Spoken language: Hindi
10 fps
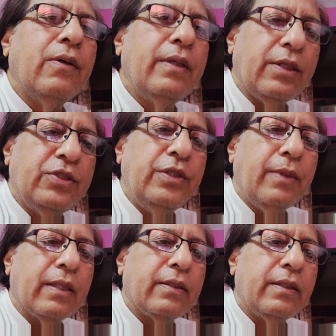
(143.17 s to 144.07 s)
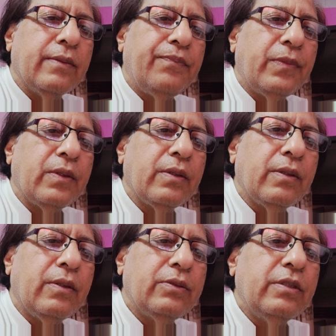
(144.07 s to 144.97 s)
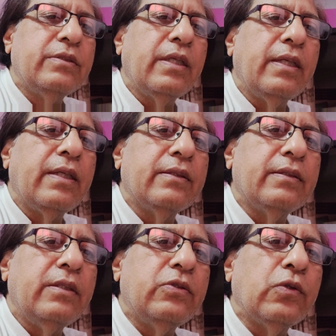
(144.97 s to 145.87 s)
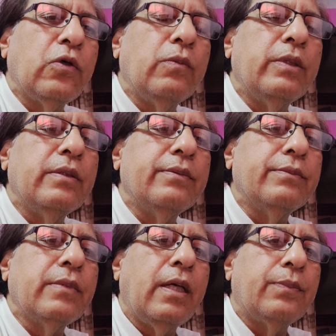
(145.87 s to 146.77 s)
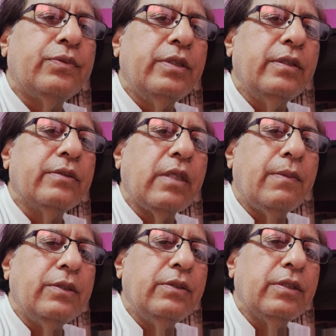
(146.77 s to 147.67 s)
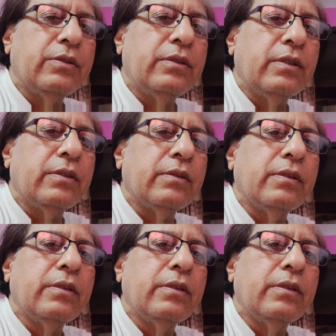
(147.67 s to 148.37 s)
और ये अच्छी बात है और जिस तरीके से इस चुनाव में आपसी सामंजस्य